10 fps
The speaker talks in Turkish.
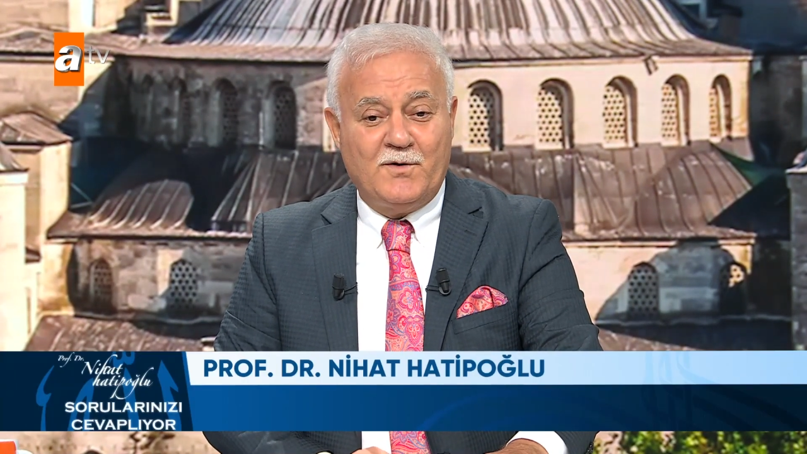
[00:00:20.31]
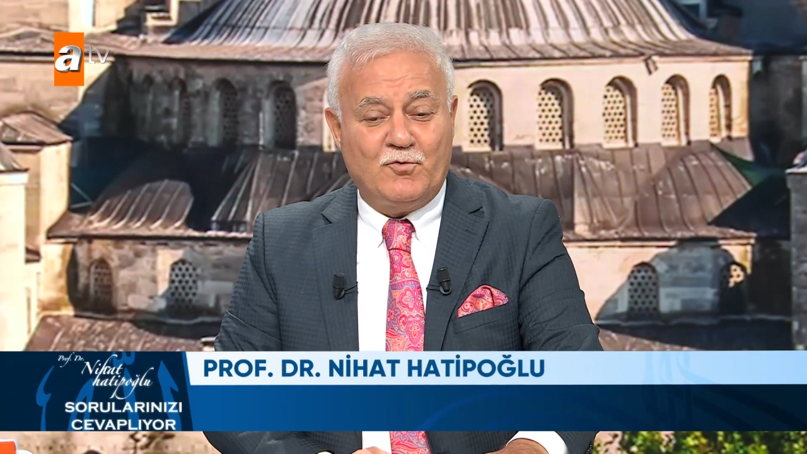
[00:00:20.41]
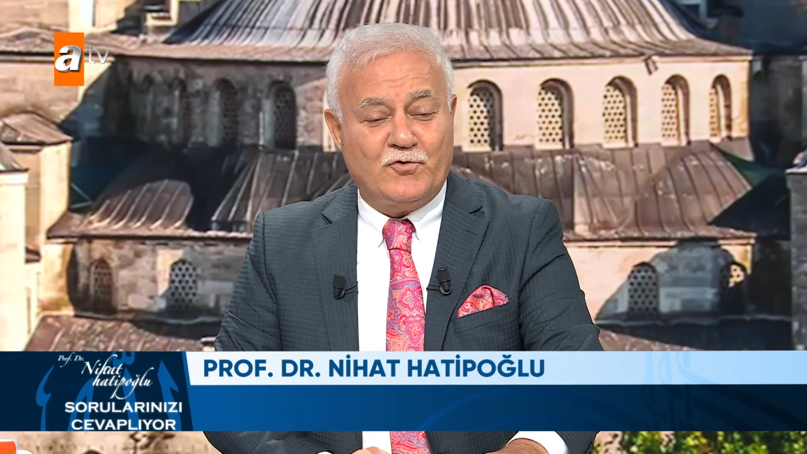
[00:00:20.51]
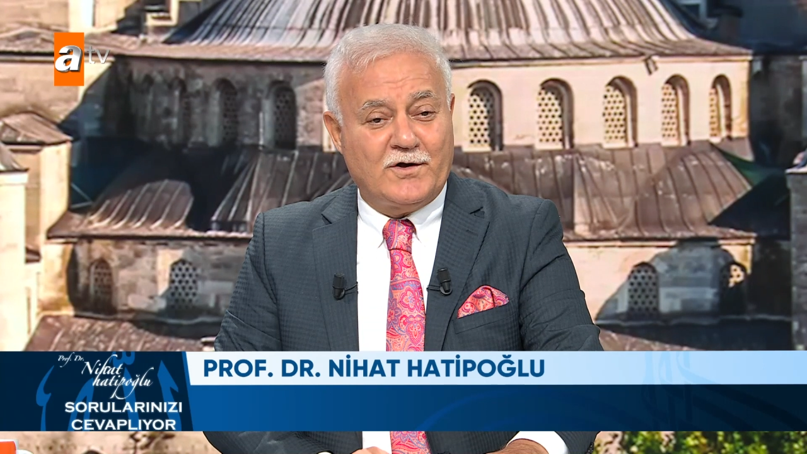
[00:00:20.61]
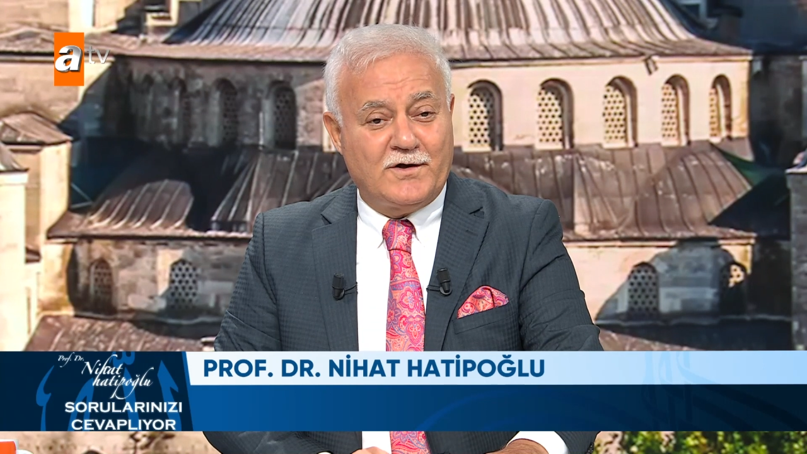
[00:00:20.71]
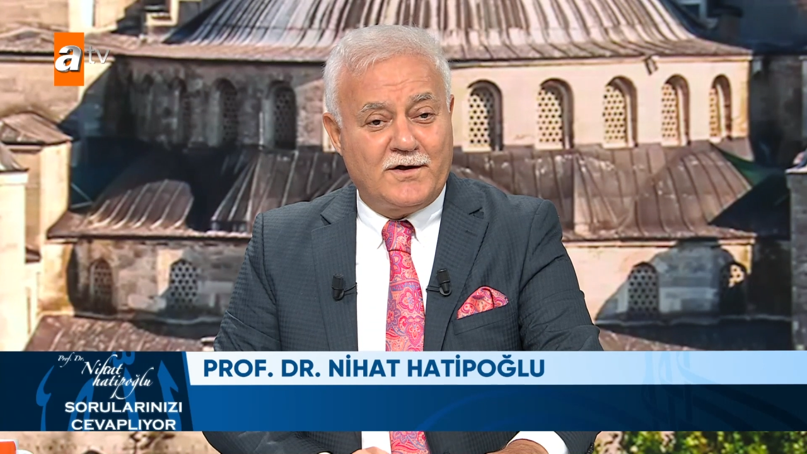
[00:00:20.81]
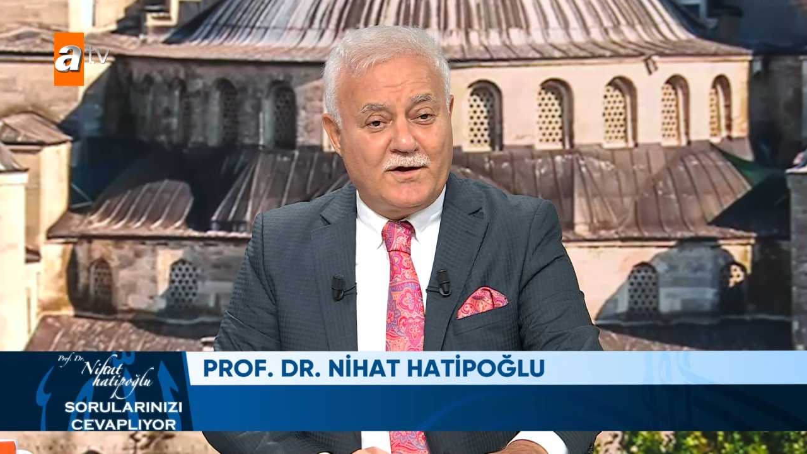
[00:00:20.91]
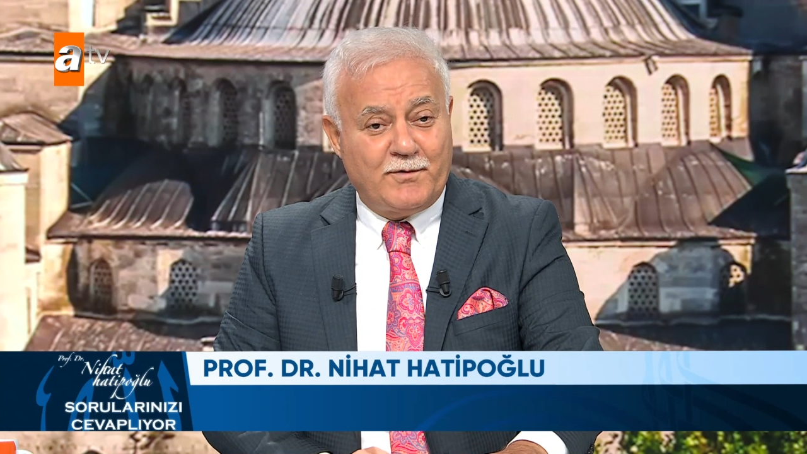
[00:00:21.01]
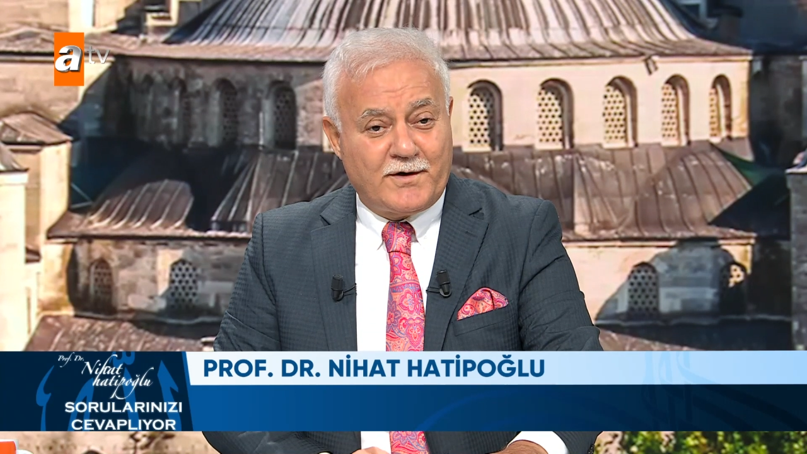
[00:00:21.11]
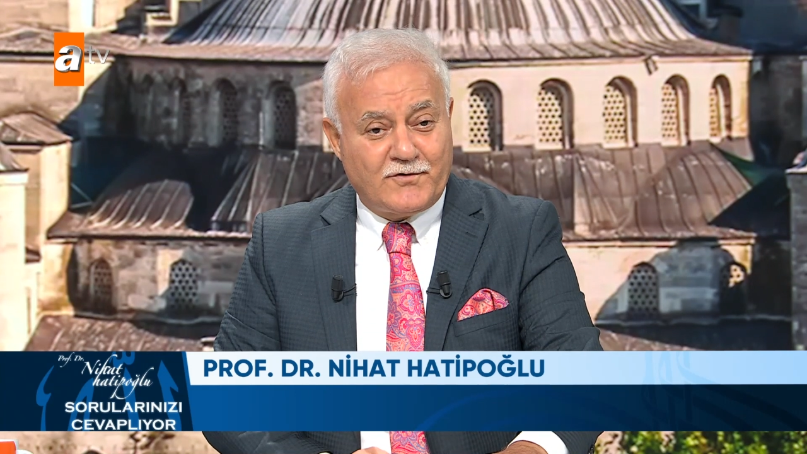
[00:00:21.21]
Yüce Allah'a
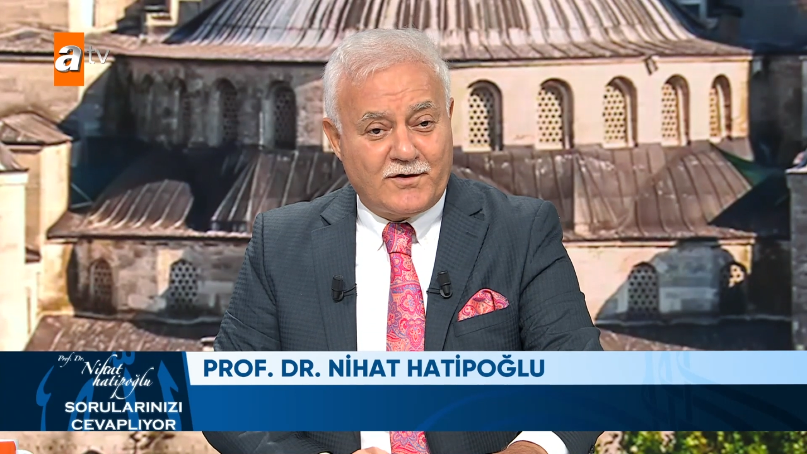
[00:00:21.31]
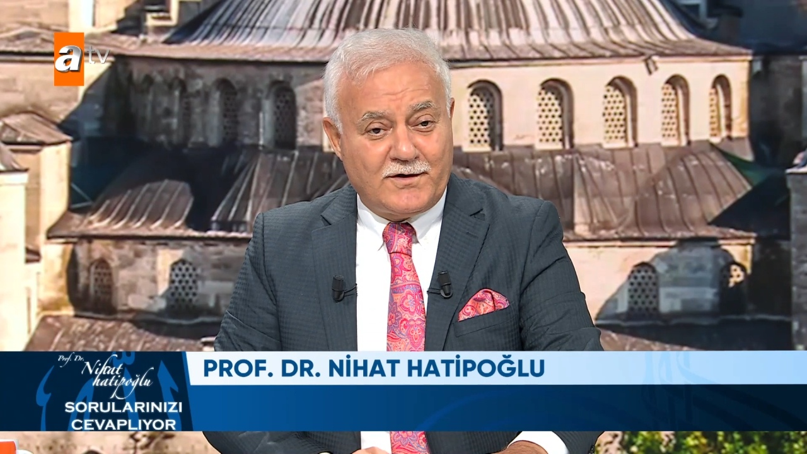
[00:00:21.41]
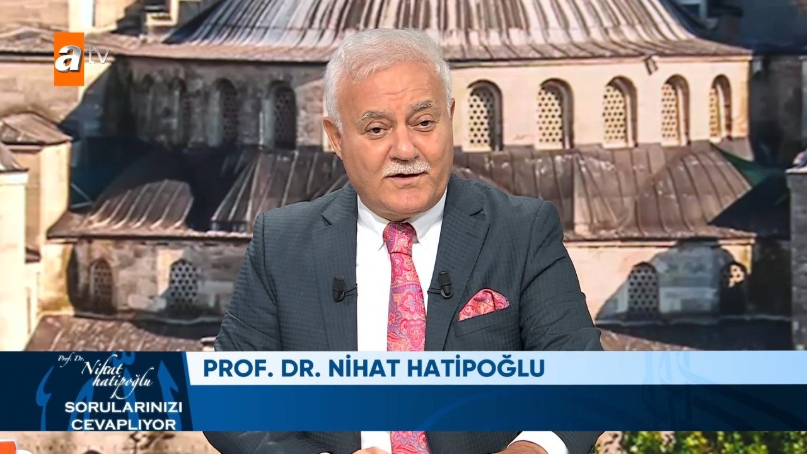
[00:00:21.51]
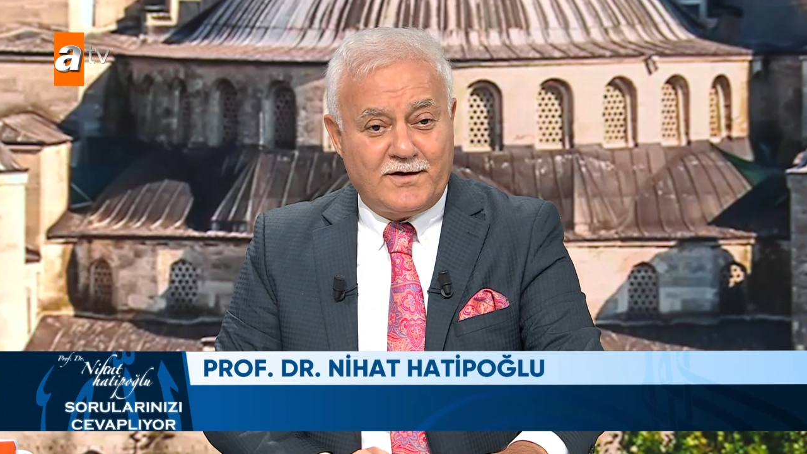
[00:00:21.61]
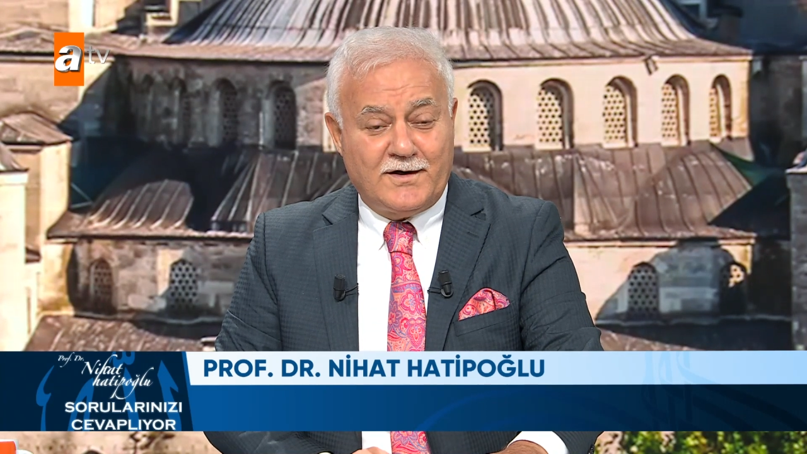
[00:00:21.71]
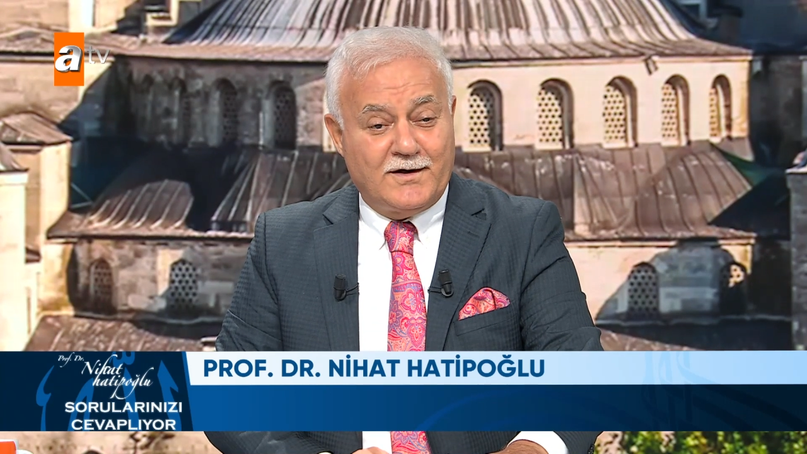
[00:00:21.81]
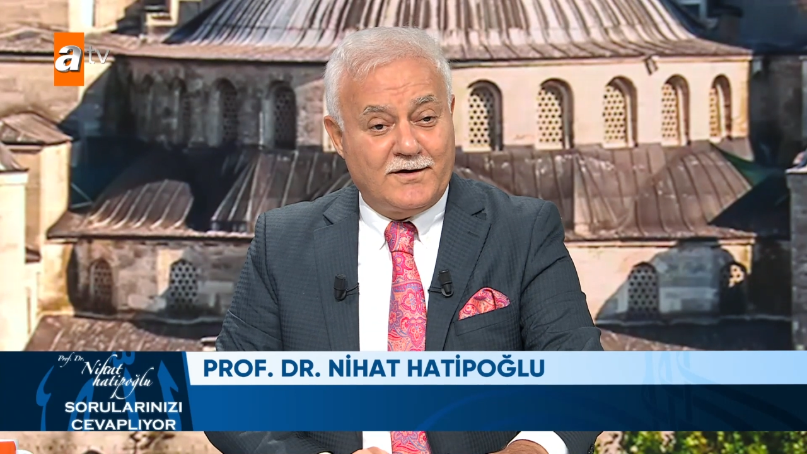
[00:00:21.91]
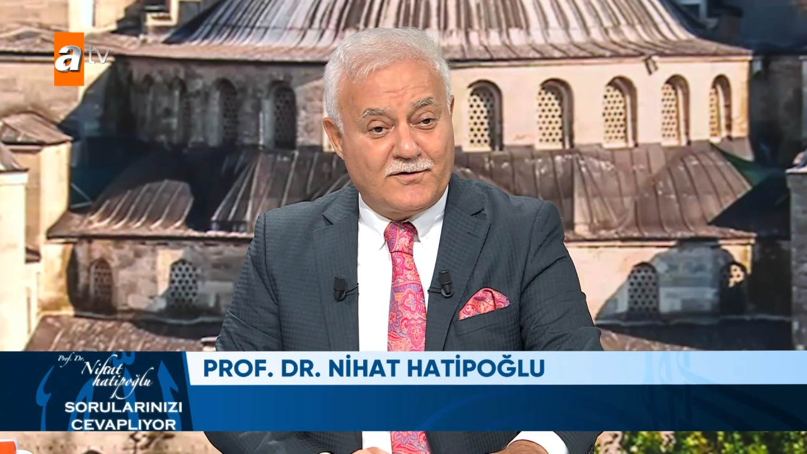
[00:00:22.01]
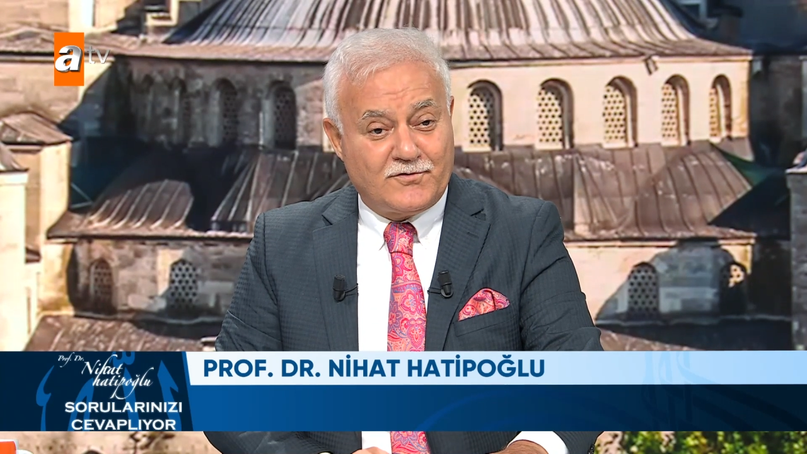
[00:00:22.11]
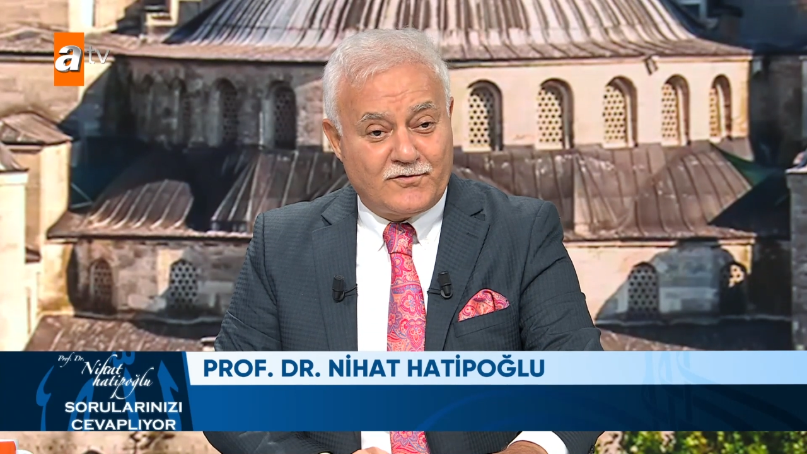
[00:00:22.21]
yalvaracaklar,
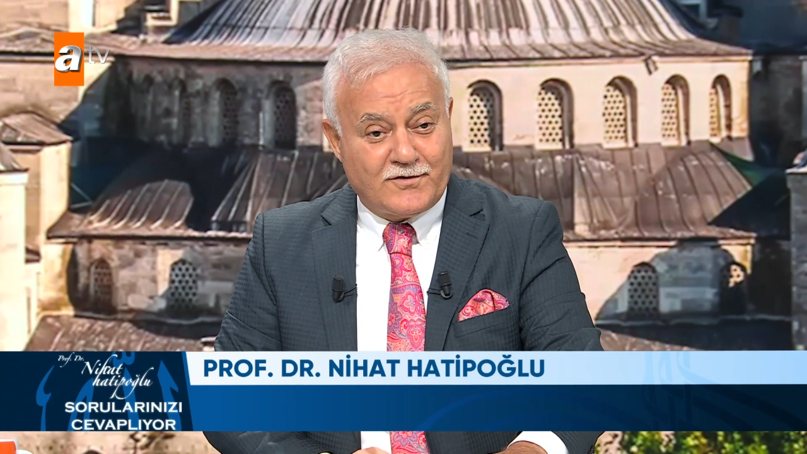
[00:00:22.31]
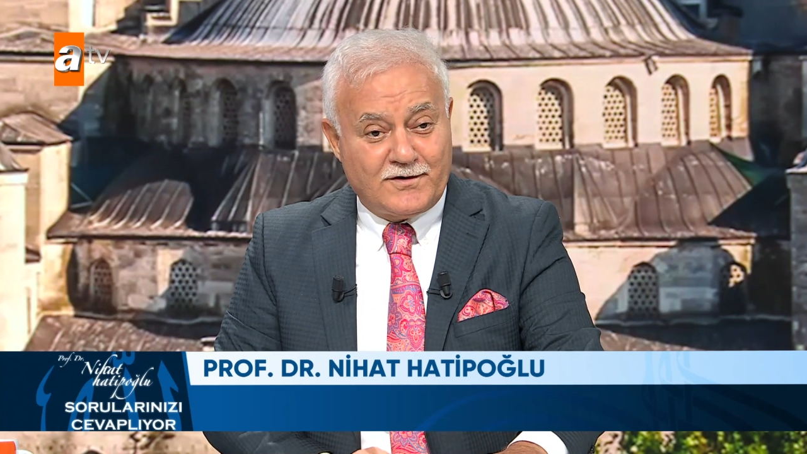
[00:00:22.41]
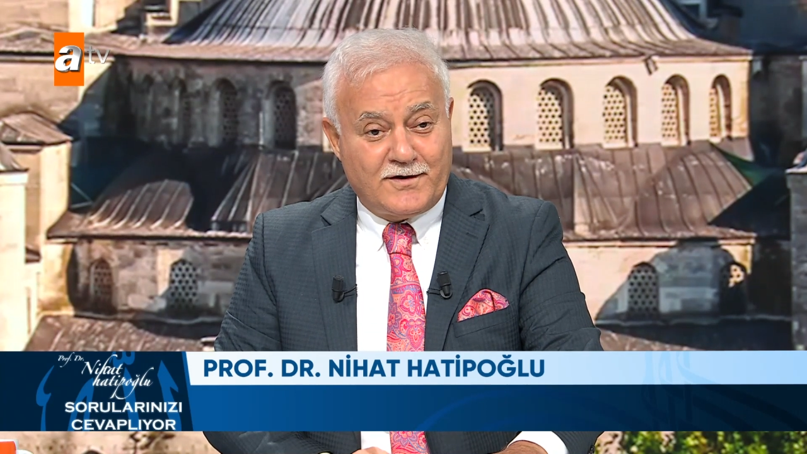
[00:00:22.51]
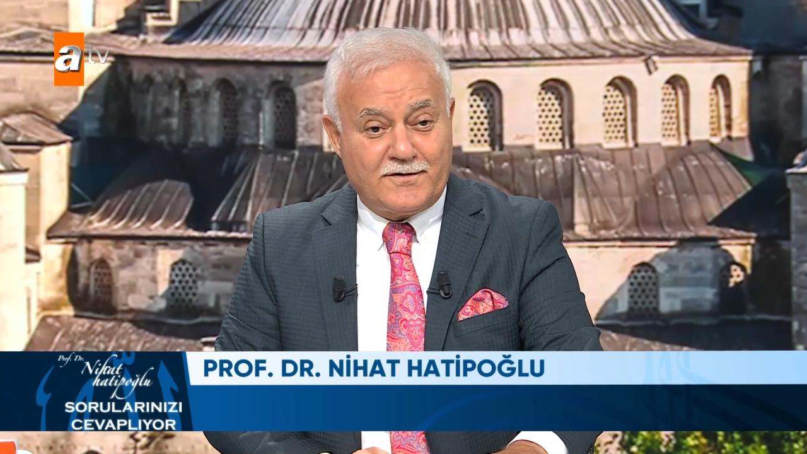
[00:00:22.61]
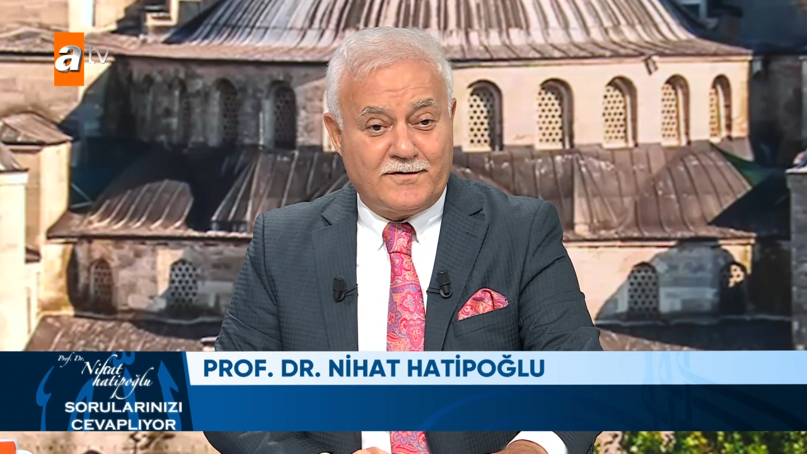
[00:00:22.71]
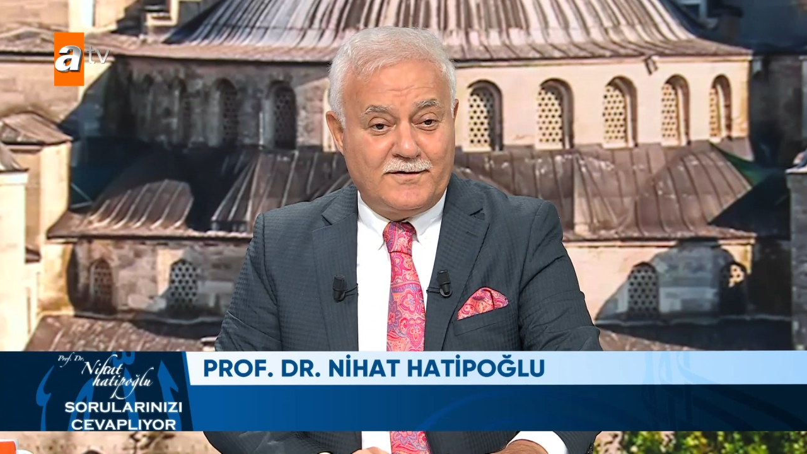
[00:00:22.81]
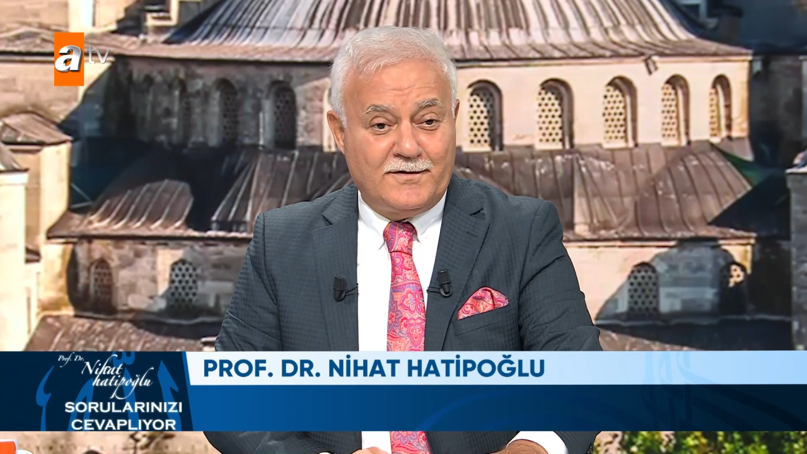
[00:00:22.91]
ellerini açacaklar,